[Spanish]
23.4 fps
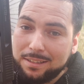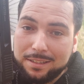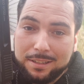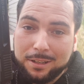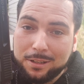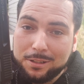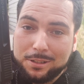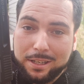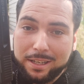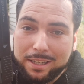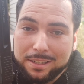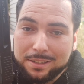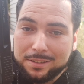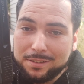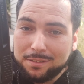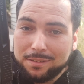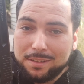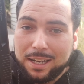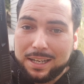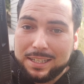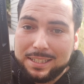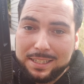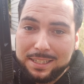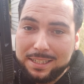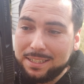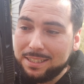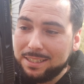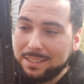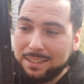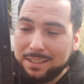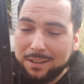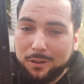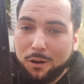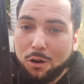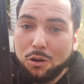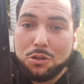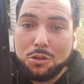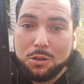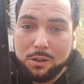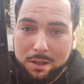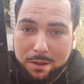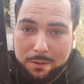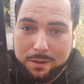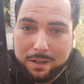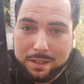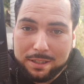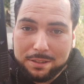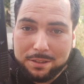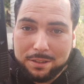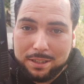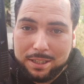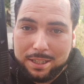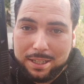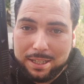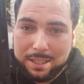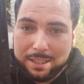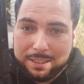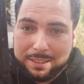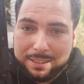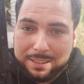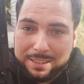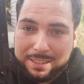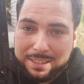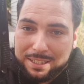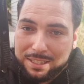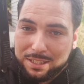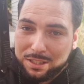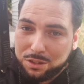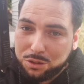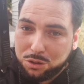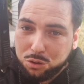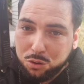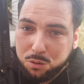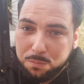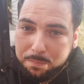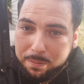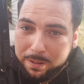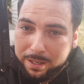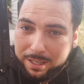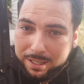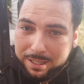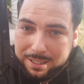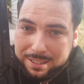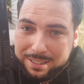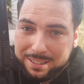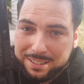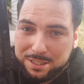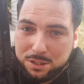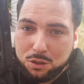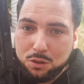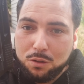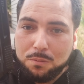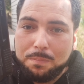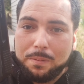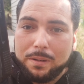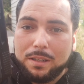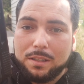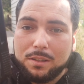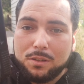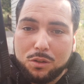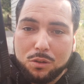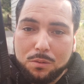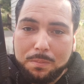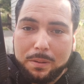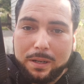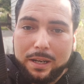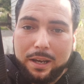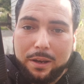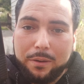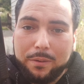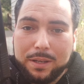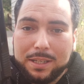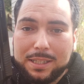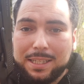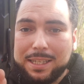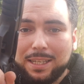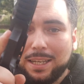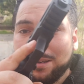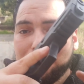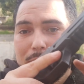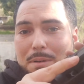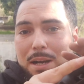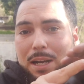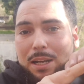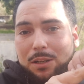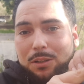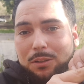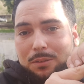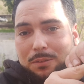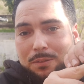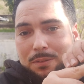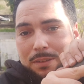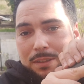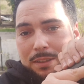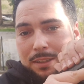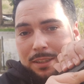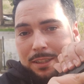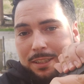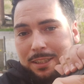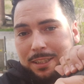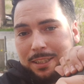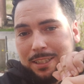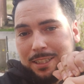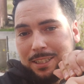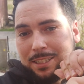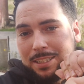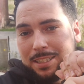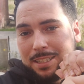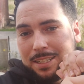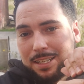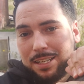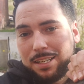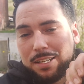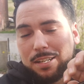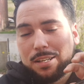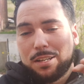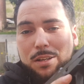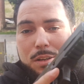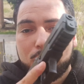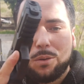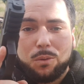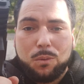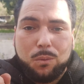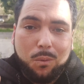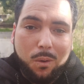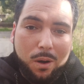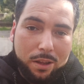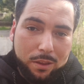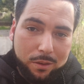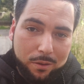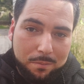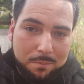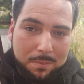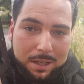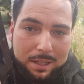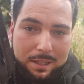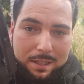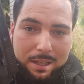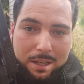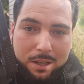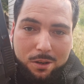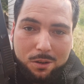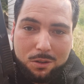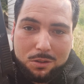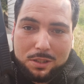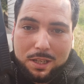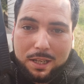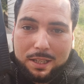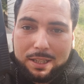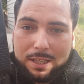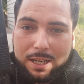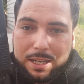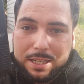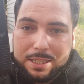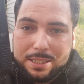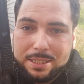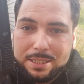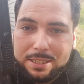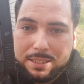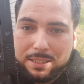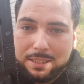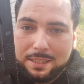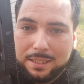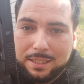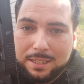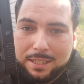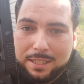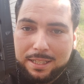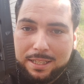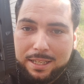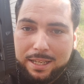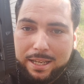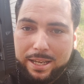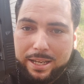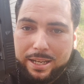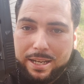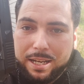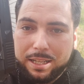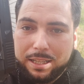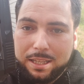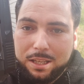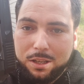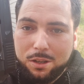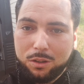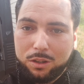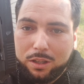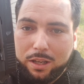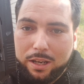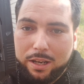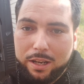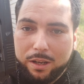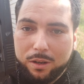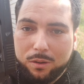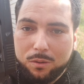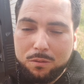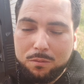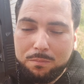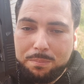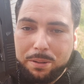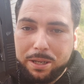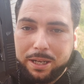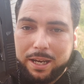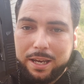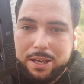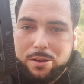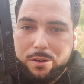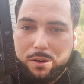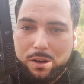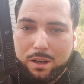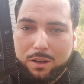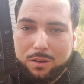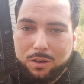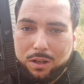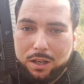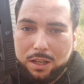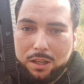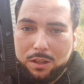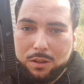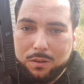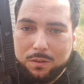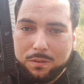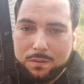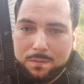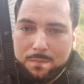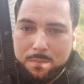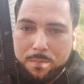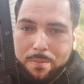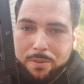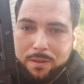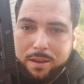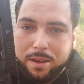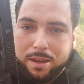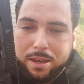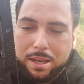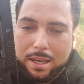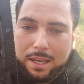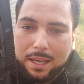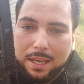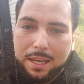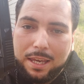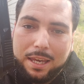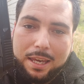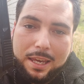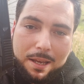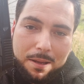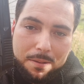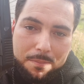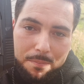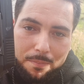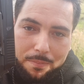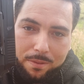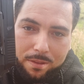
No sé, son casi 8 libras, yo diría. Súper, súper, súper heavy. Sin embargo, cuando el martillo está atrás, el gatillo tiene un pequeño recorrido y